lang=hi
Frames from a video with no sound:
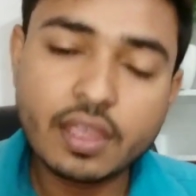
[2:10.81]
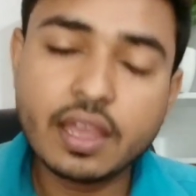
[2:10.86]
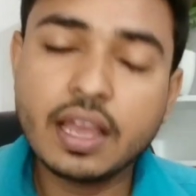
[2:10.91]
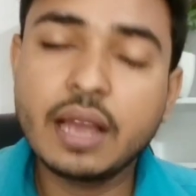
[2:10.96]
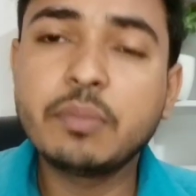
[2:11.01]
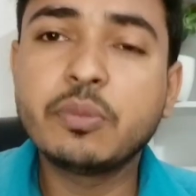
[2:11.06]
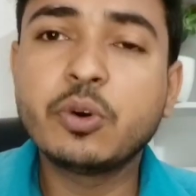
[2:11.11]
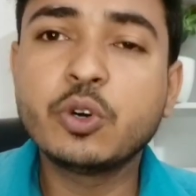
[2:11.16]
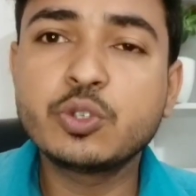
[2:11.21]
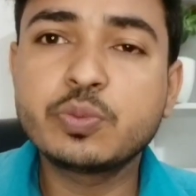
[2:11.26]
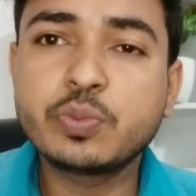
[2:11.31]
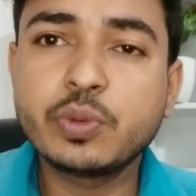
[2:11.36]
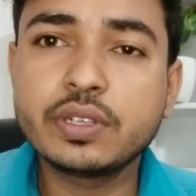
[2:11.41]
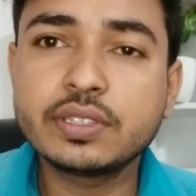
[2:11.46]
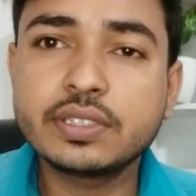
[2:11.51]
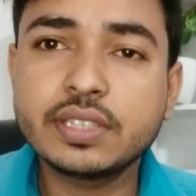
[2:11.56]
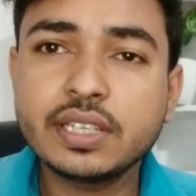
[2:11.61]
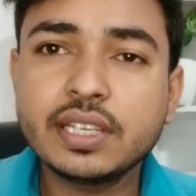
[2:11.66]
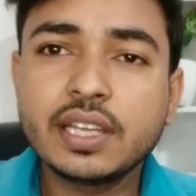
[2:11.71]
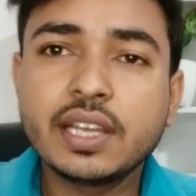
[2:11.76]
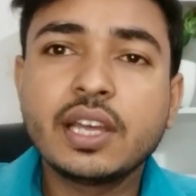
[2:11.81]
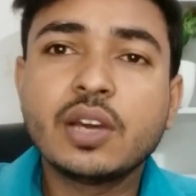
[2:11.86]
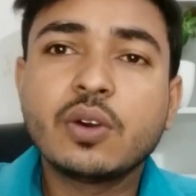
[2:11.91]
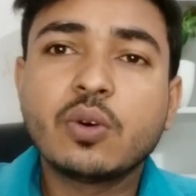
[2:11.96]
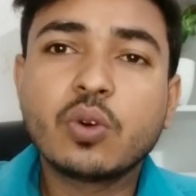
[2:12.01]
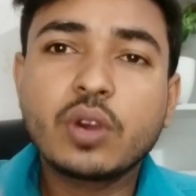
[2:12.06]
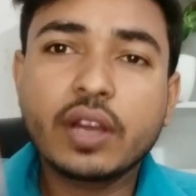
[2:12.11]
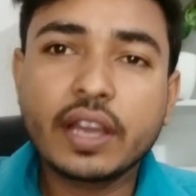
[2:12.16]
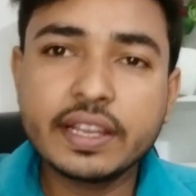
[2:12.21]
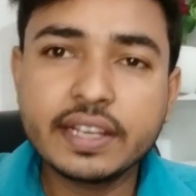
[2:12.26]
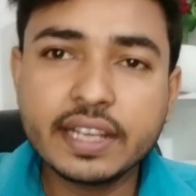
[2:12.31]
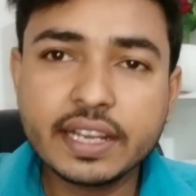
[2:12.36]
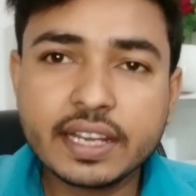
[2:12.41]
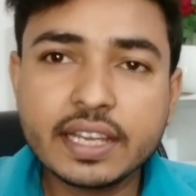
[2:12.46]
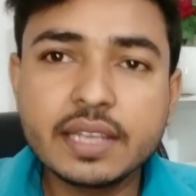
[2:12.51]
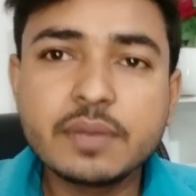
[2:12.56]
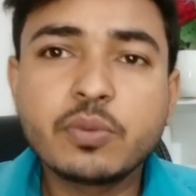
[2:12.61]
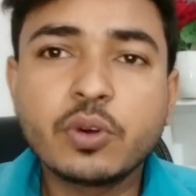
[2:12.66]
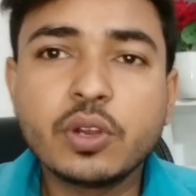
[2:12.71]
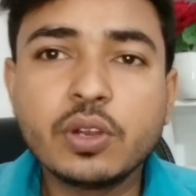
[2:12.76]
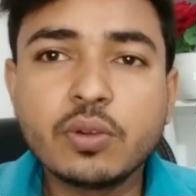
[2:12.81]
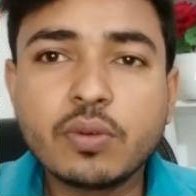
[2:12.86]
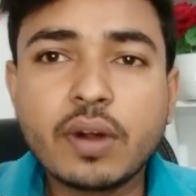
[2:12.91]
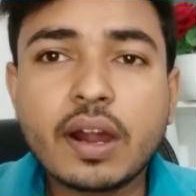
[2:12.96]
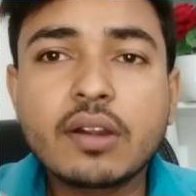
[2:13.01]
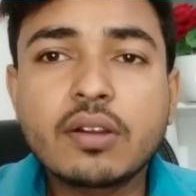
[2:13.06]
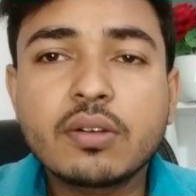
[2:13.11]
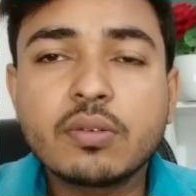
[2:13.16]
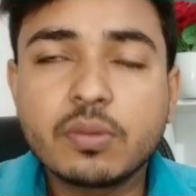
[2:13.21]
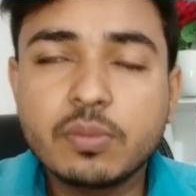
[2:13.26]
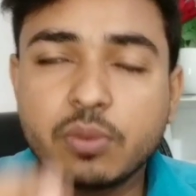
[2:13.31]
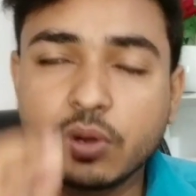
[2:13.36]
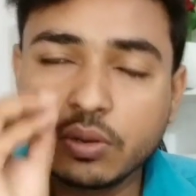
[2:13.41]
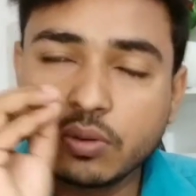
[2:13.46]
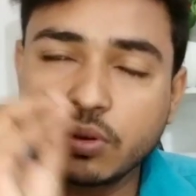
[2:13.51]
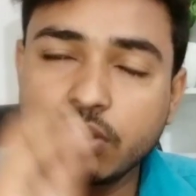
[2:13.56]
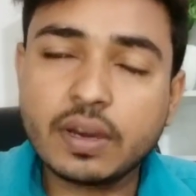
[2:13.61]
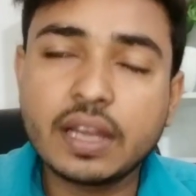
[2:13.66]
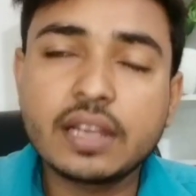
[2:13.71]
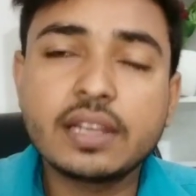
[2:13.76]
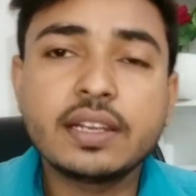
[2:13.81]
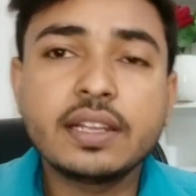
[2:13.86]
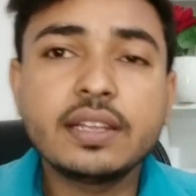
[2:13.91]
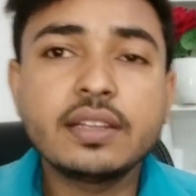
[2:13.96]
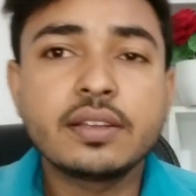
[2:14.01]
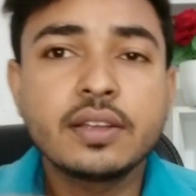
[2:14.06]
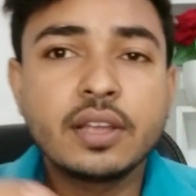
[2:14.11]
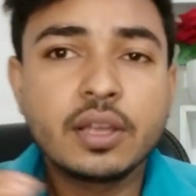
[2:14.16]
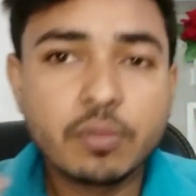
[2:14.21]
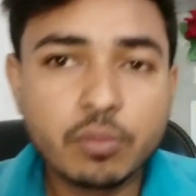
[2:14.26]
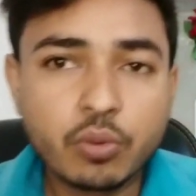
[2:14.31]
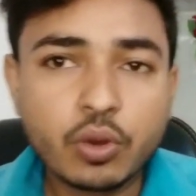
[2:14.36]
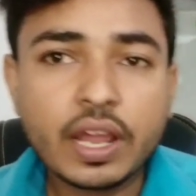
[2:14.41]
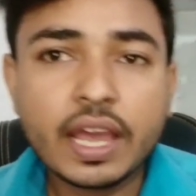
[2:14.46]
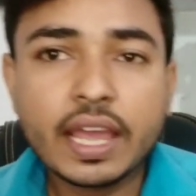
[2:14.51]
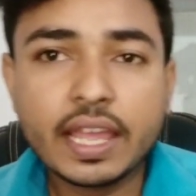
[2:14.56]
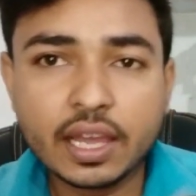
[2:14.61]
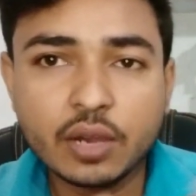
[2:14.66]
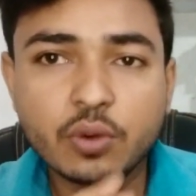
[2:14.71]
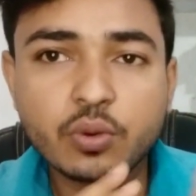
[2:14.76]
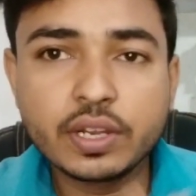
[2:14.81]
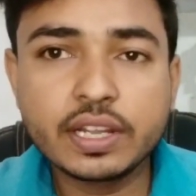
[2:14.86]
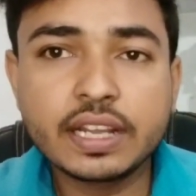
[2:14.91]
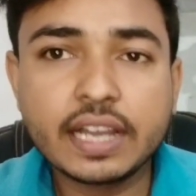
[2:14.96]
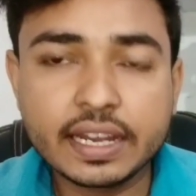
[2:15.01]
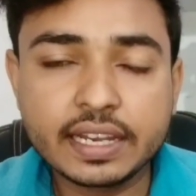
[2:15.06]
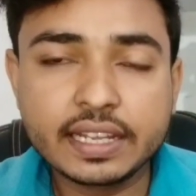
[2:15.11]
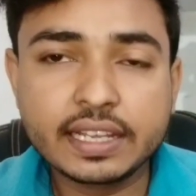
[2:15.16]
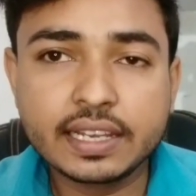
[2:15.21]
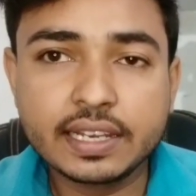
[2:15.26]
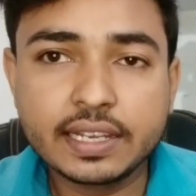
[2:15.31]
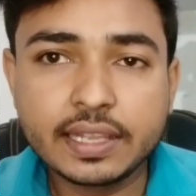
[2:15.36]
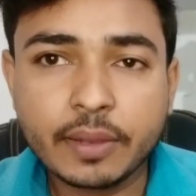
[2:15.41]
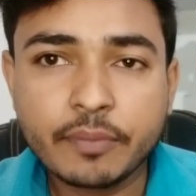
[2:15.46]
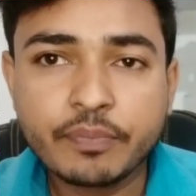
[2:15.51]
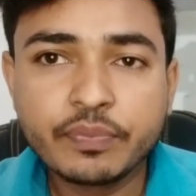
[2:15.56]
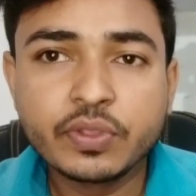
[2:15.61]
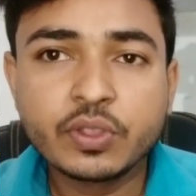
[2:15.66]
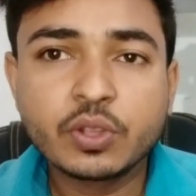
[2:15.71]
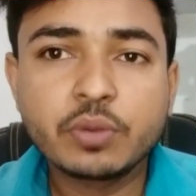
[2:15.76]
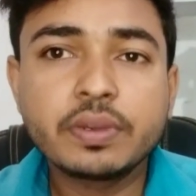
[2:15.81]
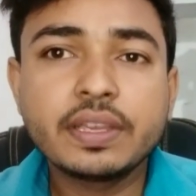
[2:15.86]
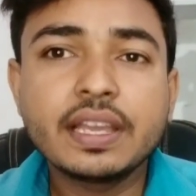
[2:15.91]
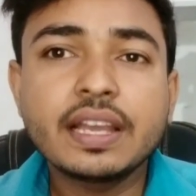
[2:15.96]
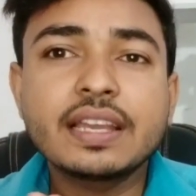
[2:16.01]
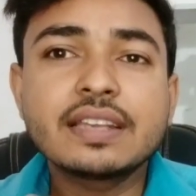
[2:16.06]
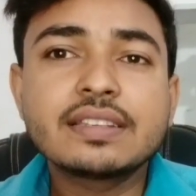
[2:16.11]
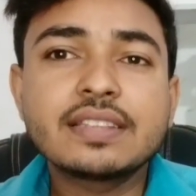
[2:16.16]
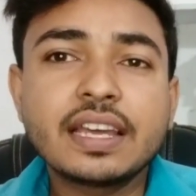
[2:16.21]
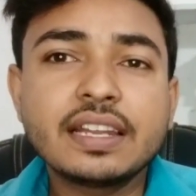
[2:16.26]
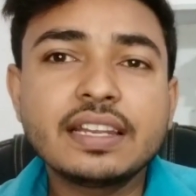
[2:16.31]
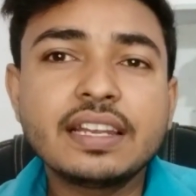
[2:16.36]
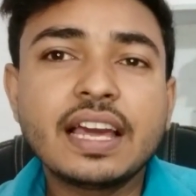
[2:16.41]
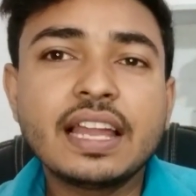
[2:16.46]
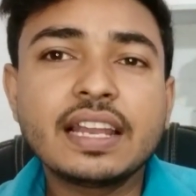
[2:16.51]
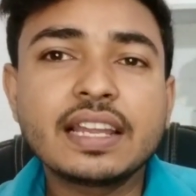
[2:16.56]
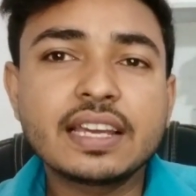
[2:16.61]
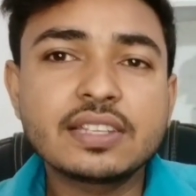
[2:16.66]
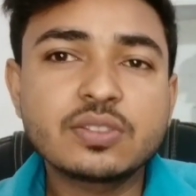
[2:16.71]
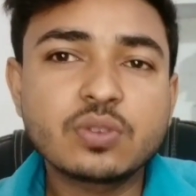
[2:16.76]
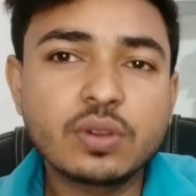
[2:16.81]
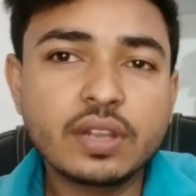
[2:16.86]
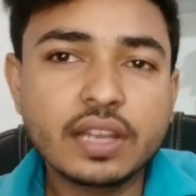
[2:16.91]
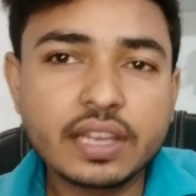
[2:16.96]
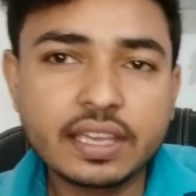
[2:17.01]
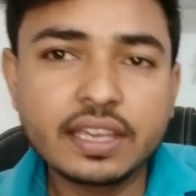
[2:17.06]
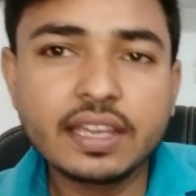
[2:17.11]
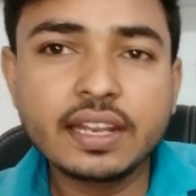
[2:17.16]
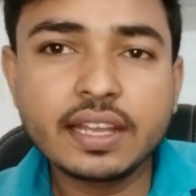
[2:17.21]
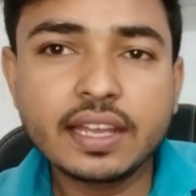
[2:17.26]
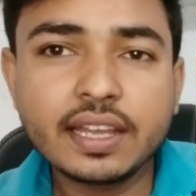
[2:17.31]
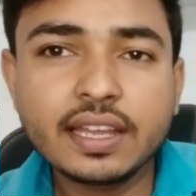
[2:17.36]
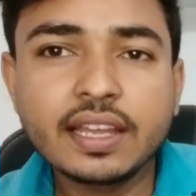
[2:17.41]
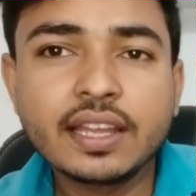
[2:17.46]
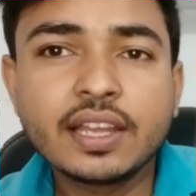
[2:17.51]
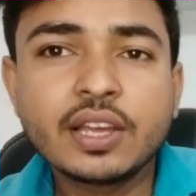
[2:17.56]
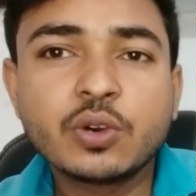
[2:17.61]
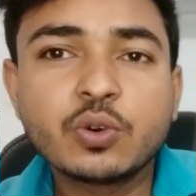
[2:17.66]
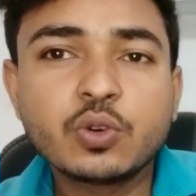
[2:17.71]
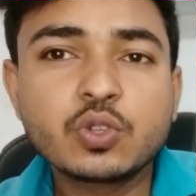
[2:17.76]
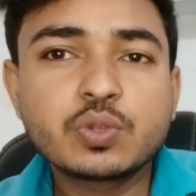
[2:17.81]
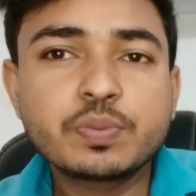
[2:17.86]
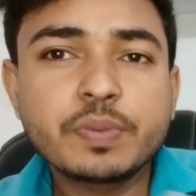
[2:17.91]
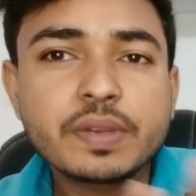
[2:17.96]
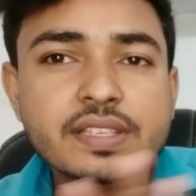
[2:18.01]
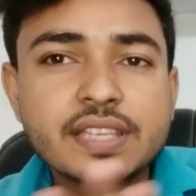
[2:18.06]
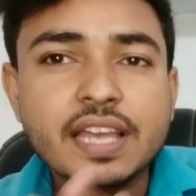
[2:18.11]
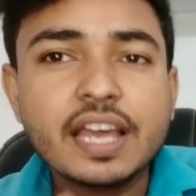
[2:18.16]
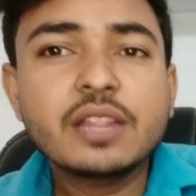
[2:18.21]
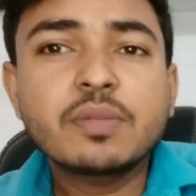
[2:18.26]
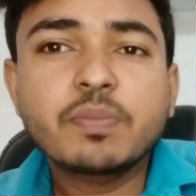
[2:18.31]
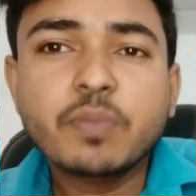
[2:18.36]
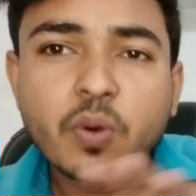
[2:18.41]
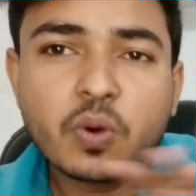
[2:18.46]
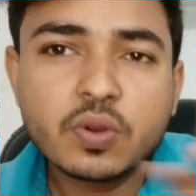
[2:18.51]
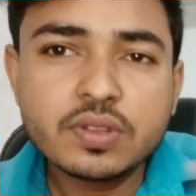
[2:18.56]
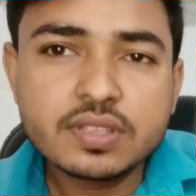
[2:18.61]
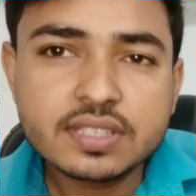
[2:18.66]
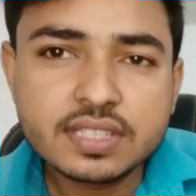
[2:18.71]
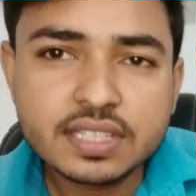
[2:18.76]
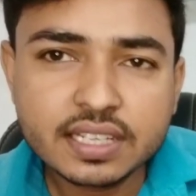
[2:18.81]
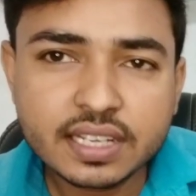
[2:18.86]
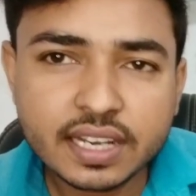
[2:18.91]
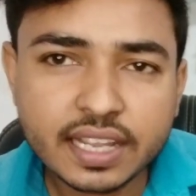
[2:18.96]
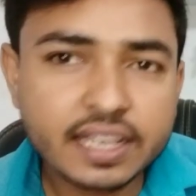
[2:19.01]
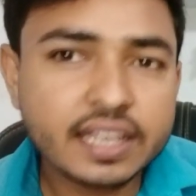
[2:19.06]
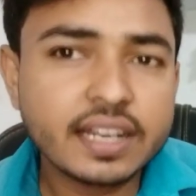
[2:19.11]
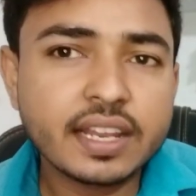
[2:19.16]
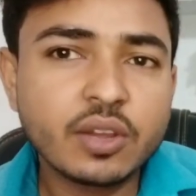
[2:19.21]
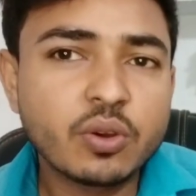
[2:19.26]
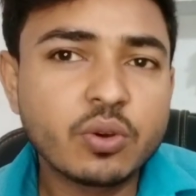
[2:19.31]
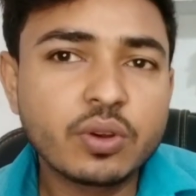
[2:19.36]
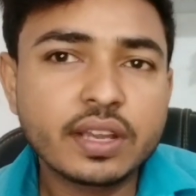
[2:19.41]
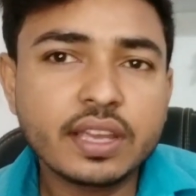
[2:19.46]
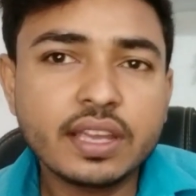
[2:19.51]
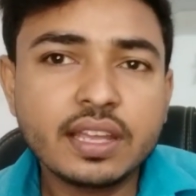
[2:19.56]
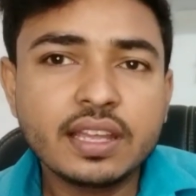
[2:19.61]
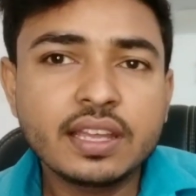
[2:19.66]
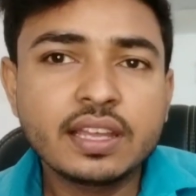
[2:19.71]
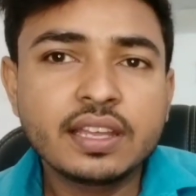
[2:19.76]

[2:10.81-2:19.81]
हम भोजपुरी से वो कहीं ना कहीं बॉलीवुड बॉलीवुड वाले ने बुलाया उन्हें गाने के लिए तो भैया खेसारी लाल का जो लकीर है उस पर शायद पवन सिंह रेंग रहे होंगे